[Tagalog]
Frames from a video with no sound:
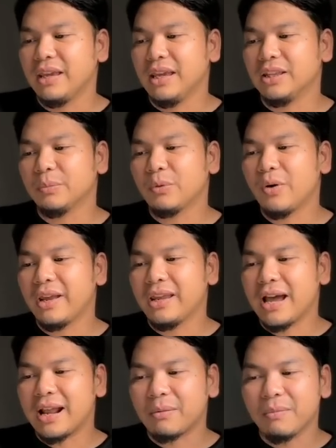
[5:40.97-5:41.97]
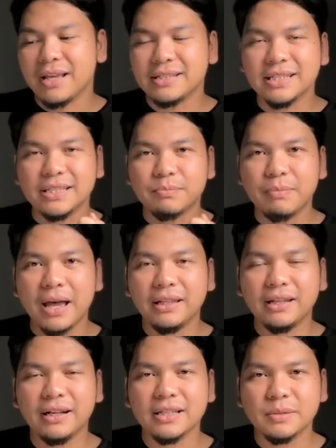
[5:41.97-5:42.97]
Ito po ay armas,
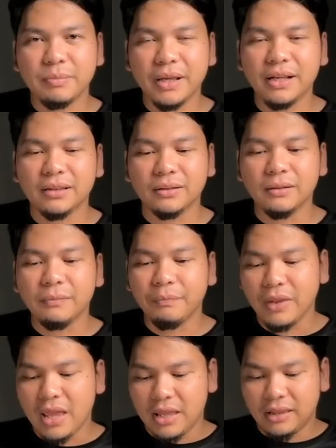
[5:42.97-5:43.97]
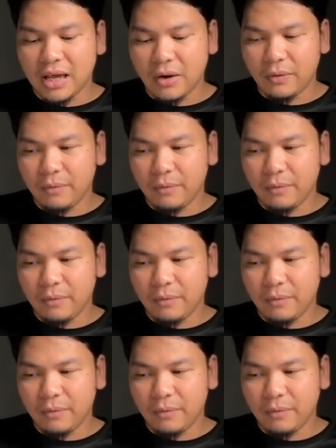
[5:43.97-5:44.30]
espada ng Espiritu. Now,